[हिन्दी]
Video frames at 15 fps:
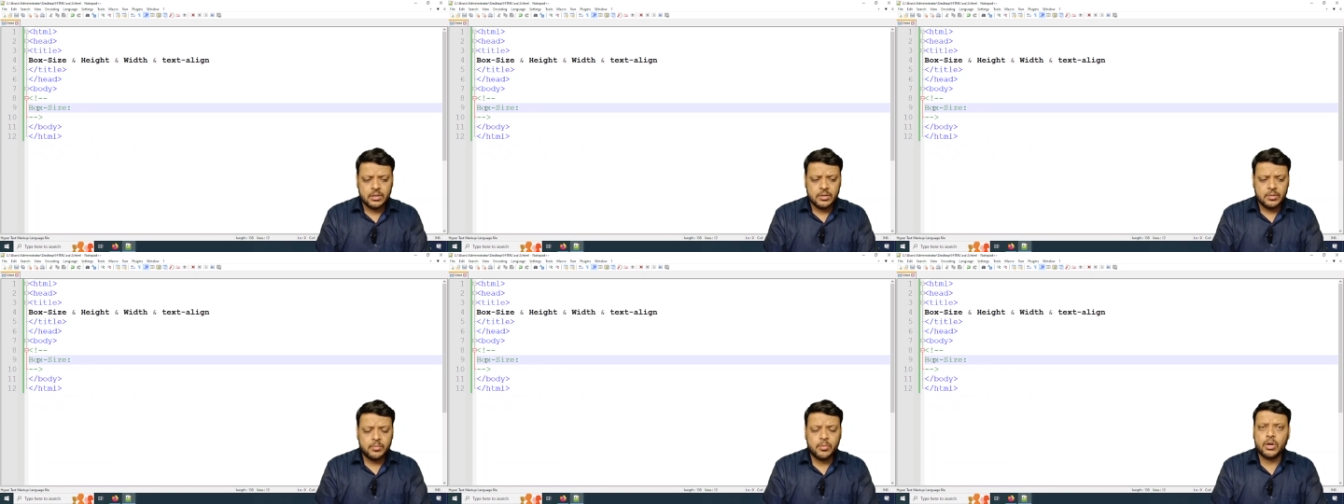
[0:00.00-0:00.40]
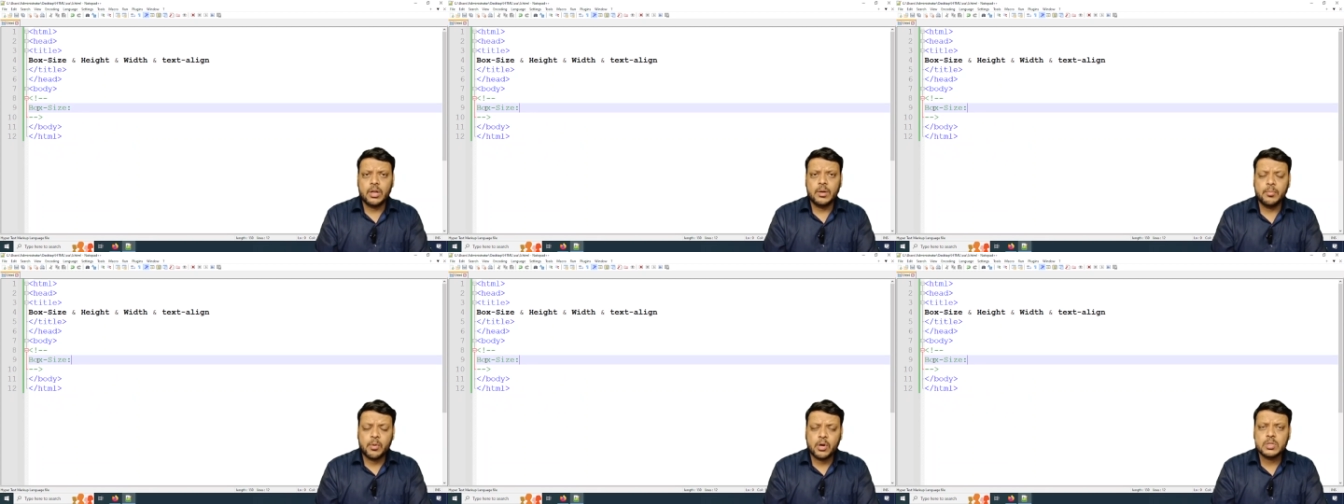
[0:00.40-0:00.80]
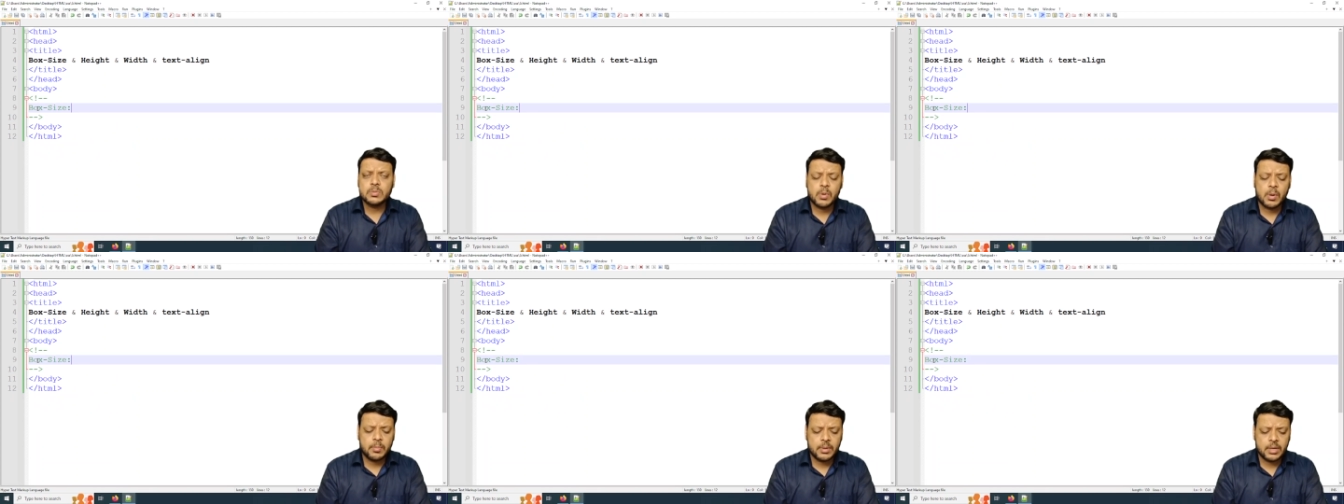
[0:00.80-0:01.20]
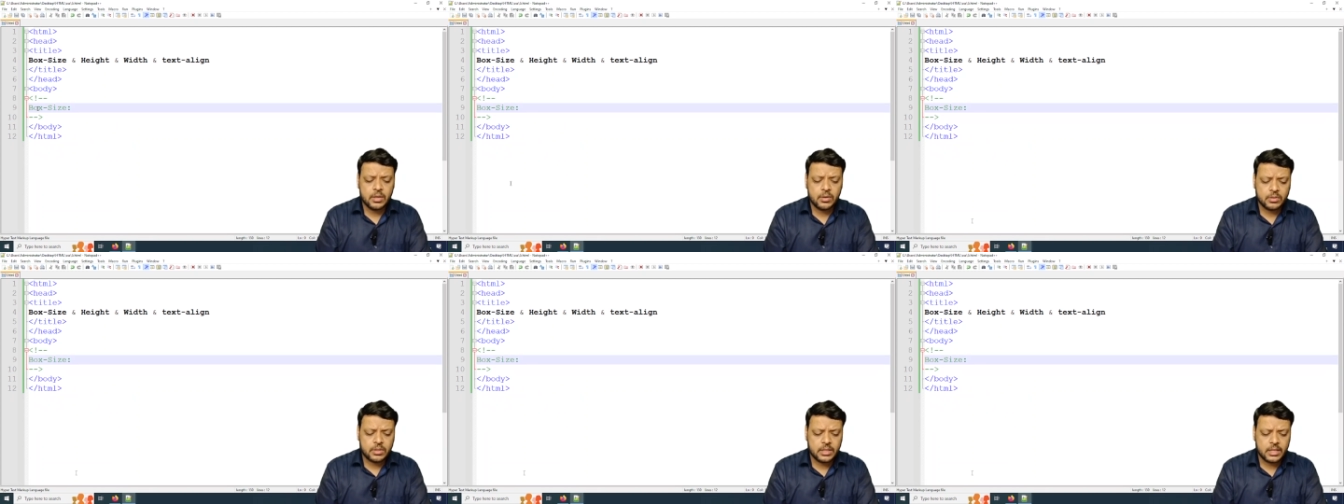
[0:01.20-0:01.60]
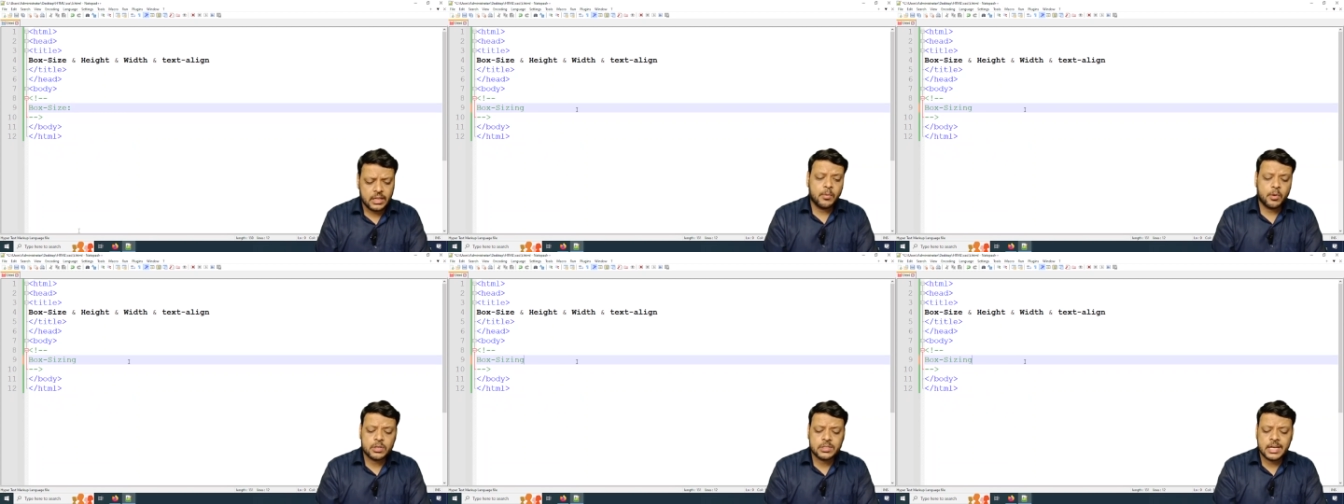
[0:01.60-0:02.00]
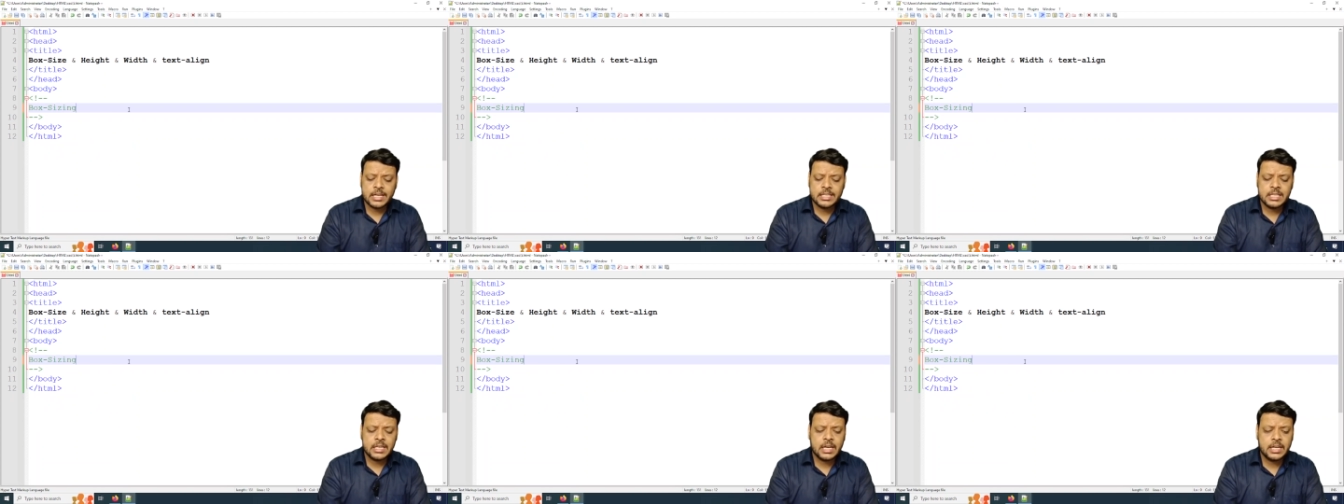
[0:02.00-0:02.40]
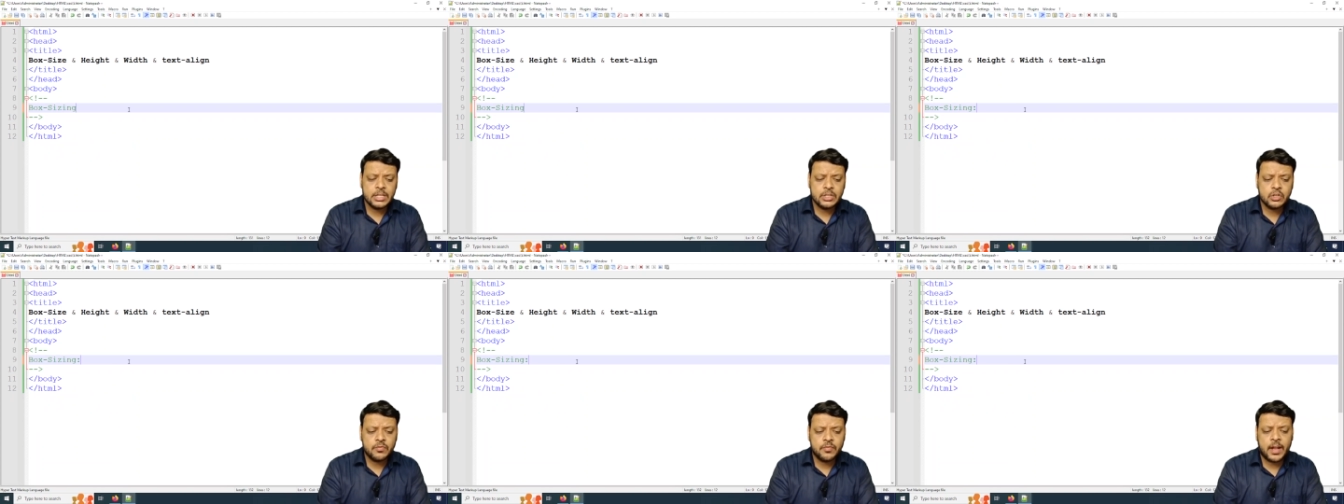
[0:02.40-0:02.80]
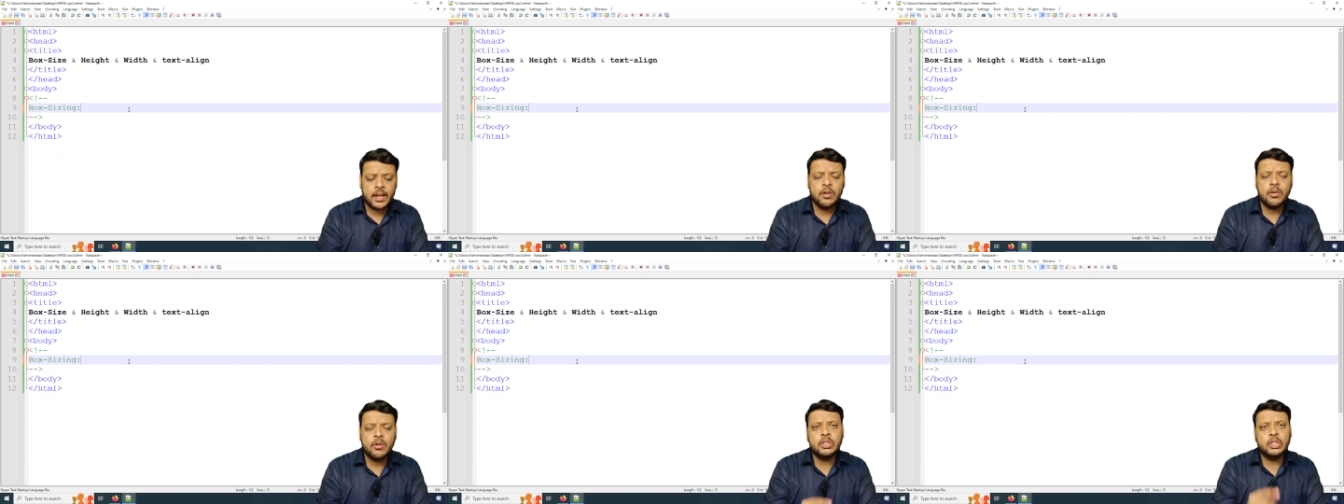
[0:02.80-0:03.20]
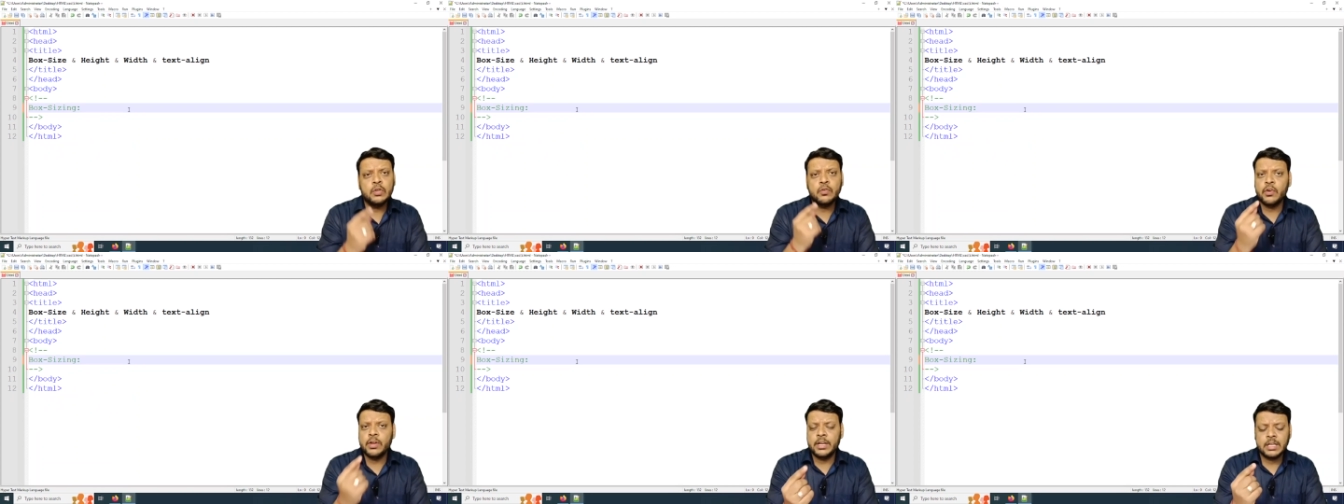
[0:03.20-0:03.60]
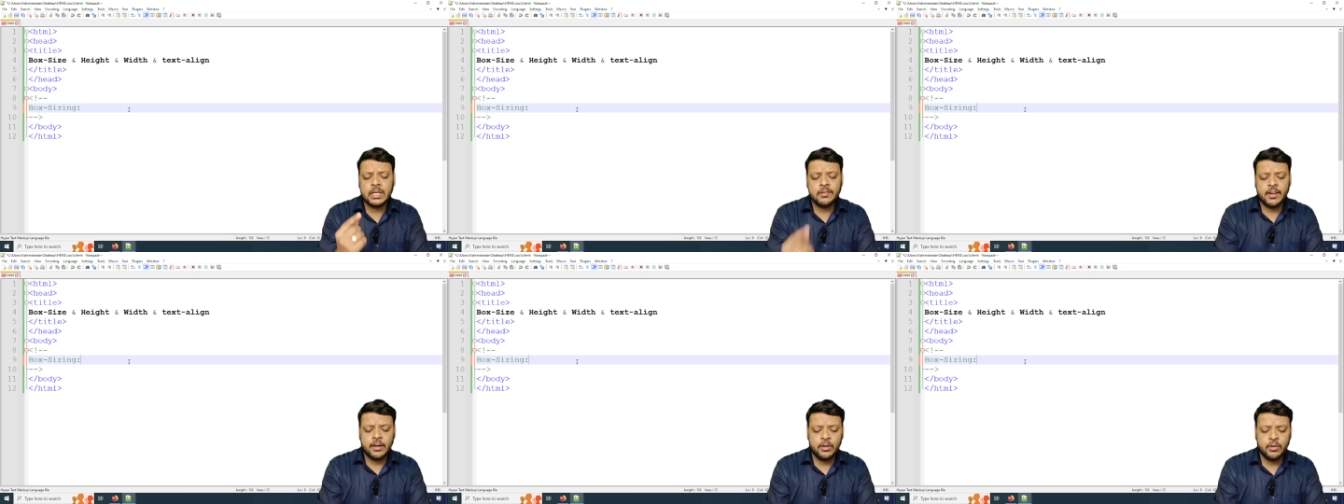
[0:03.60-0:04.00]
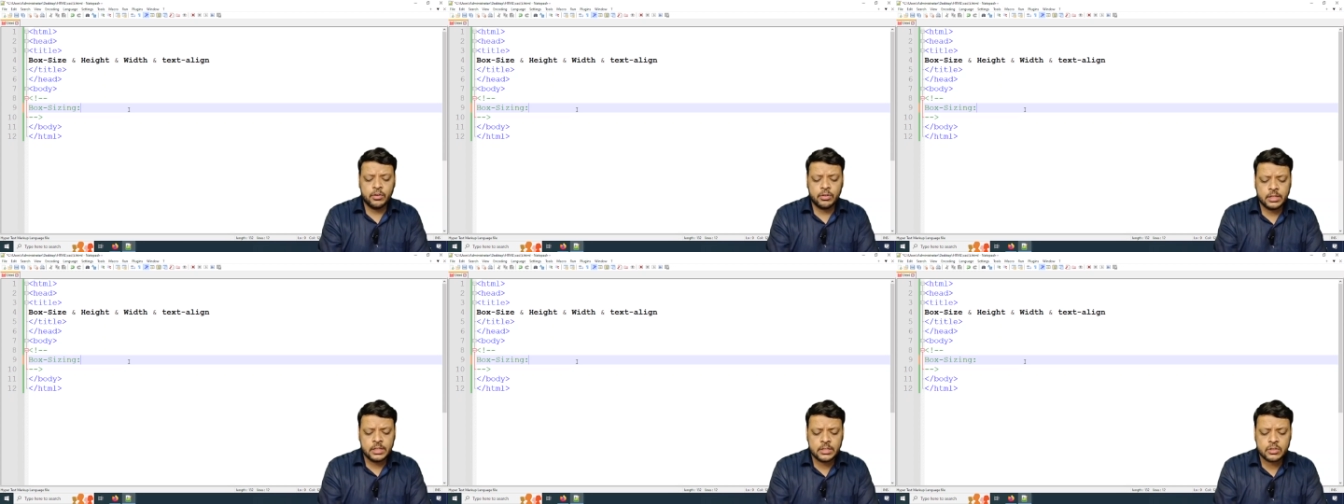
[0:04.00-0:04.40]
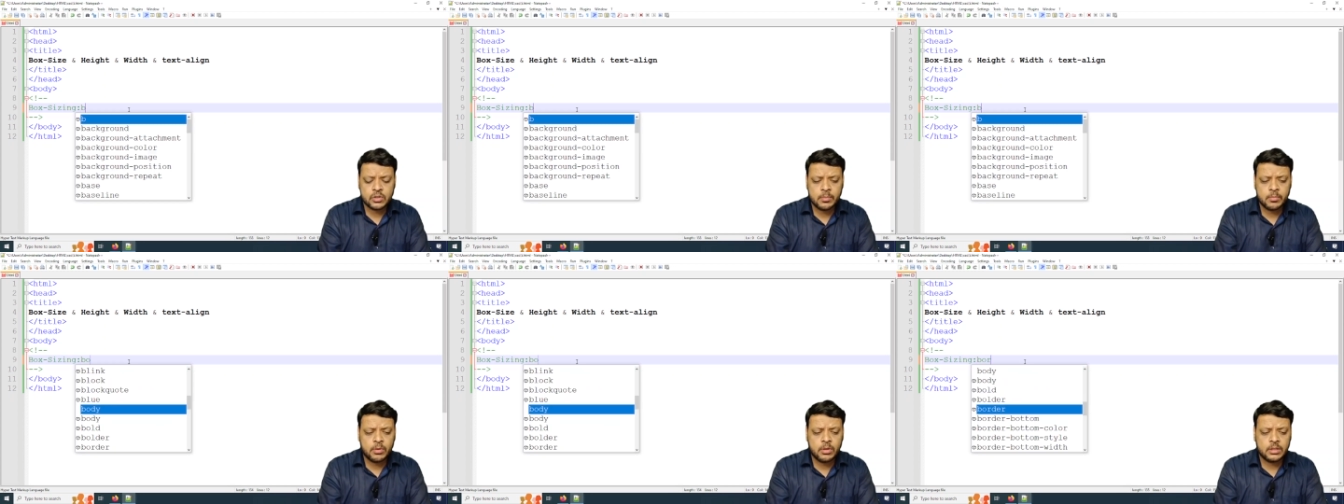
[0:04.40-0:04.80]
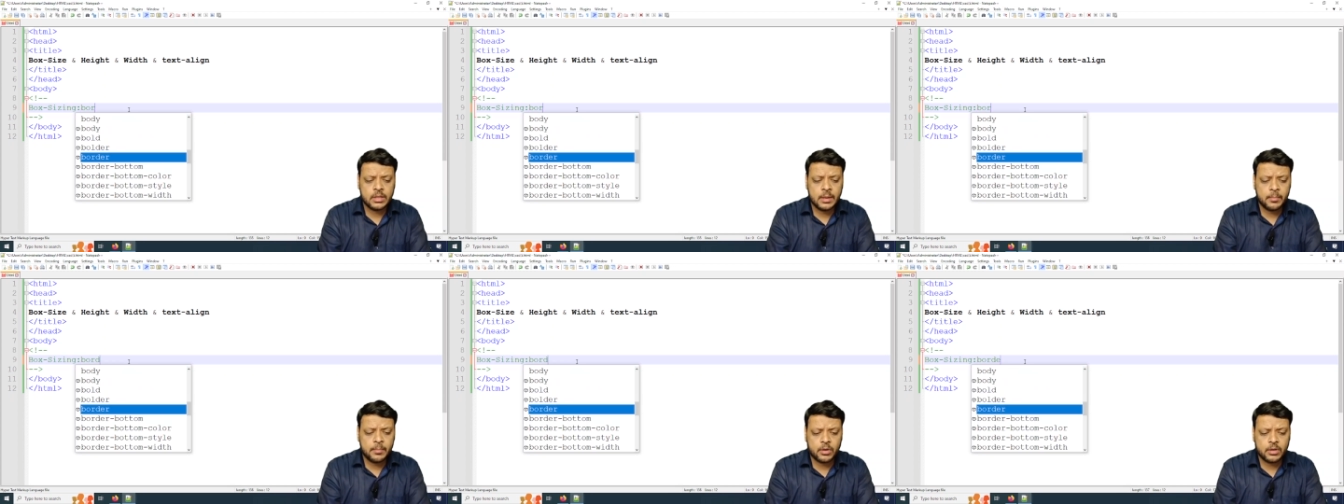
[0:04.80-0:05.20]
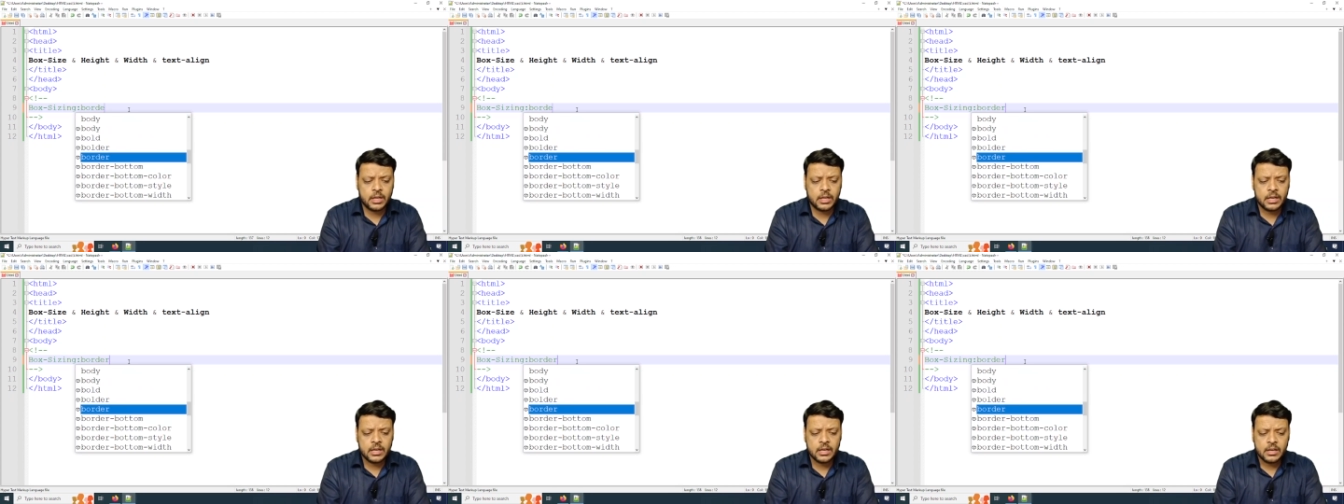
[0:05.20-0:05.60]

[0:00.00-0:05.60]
बॉर्डर बॉक्स प्रॉपर्टी होती है बॉक्स साइजिंग की जो वैल्यू होती है वो एक ही वैल्यू होती है जिसको हम बोलते हैं बॉर्डर